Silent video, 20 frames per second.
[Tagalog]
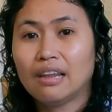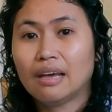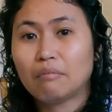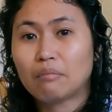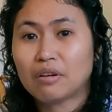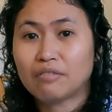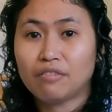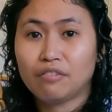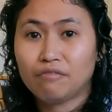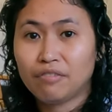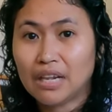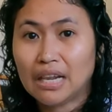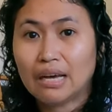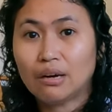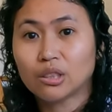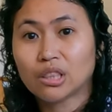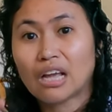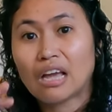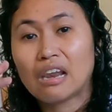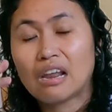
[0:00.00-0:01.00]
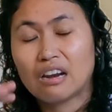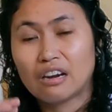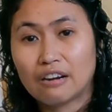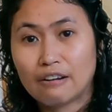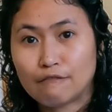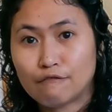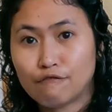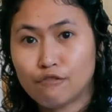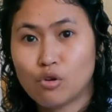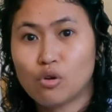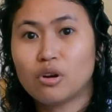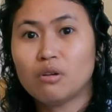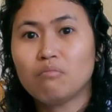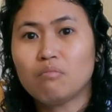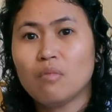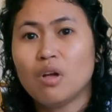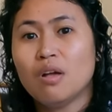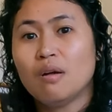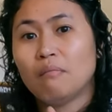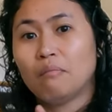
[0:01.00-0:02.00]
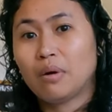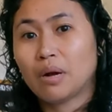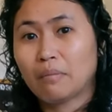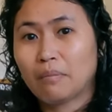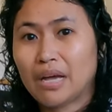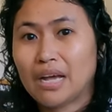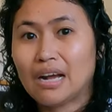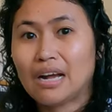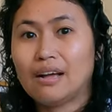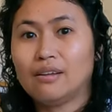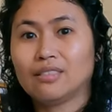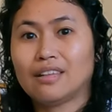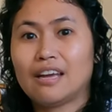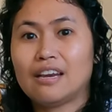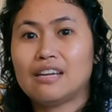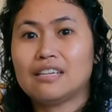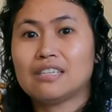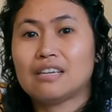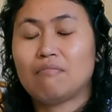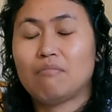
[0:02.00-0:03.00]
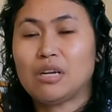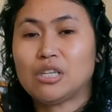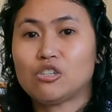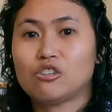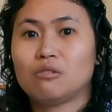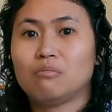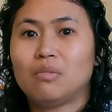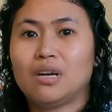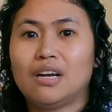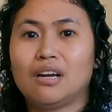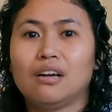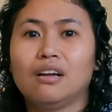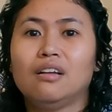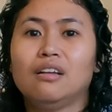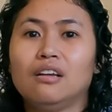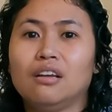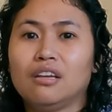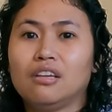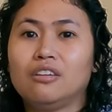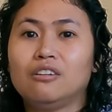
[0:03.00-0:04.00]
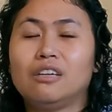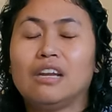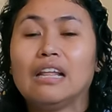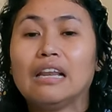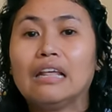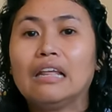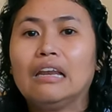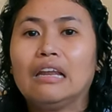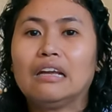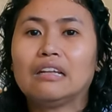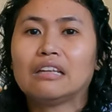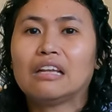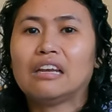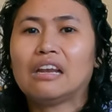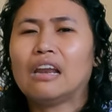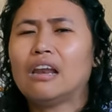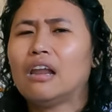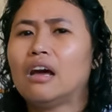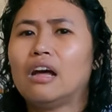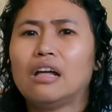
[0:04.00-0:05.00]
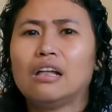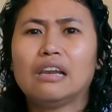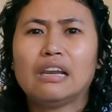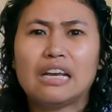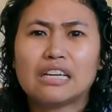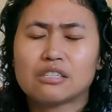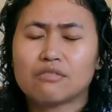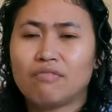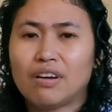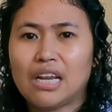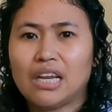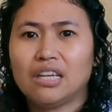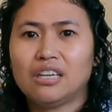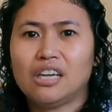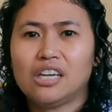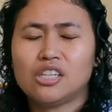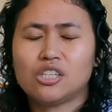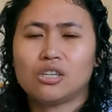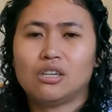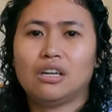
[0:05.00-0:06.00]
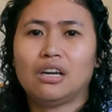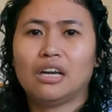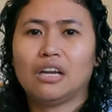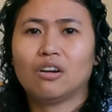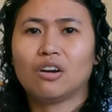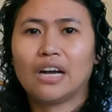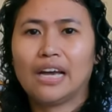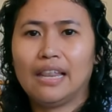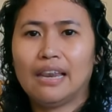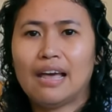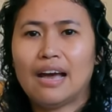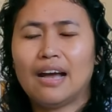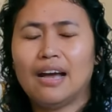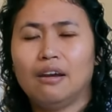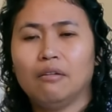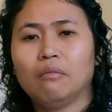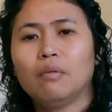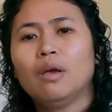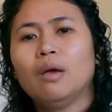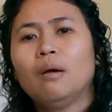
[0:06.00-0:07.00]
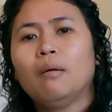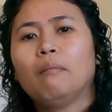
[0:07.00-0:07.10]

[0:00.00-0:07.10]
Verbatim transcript: Like, mag-fill out ka lang ng form. Pag may account ka na sa Metrobank, yun, ililink na nila. Less validation na yung kailangan.